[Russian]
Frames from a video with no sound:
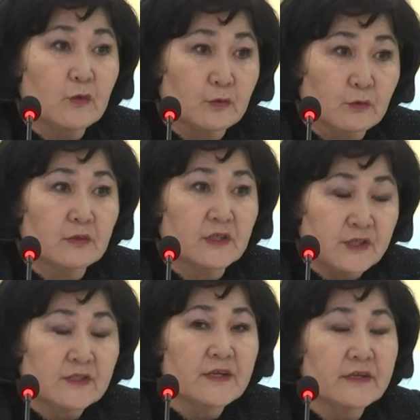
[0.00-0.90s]
нет
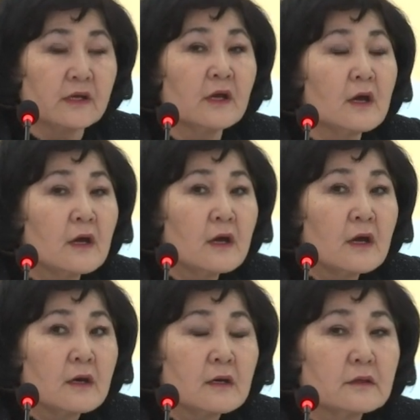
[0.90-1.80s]
отчислений,
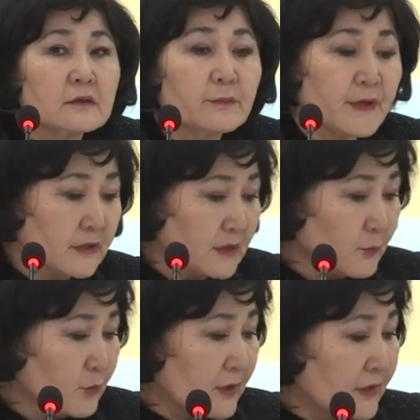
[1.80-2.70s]
э,
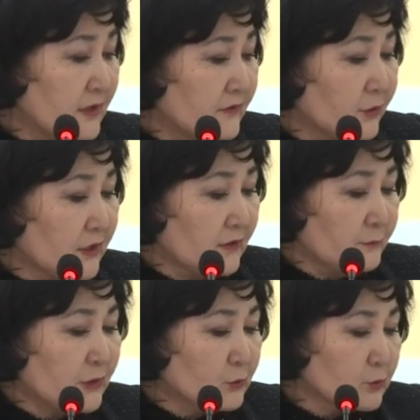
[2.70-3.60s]
поэтому они, вот это
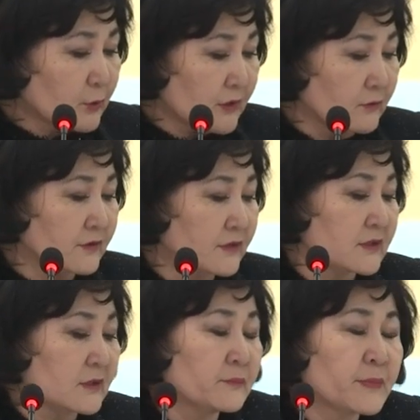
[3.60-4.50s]
медуслуги
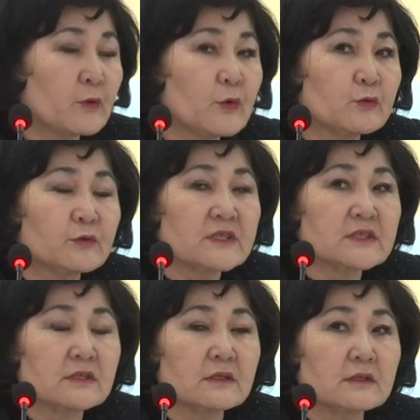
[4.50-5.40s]
э, проходят у нас
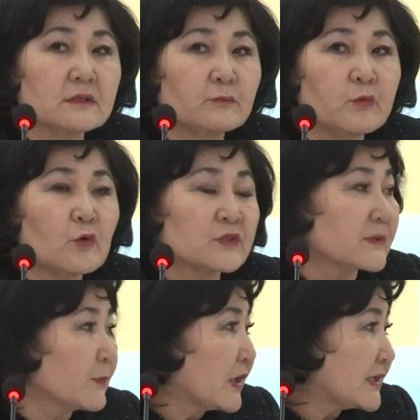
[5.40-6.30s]
по
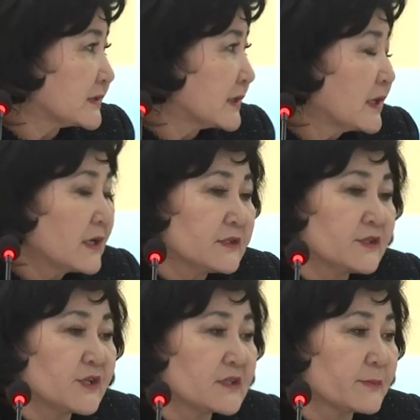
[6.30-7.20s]
СМС.
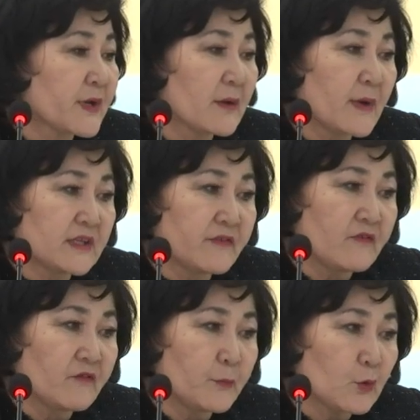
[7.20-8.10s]
Сейчас
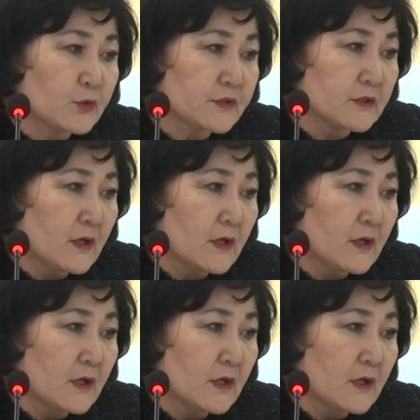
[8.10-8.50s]
прорабатываем вопрос,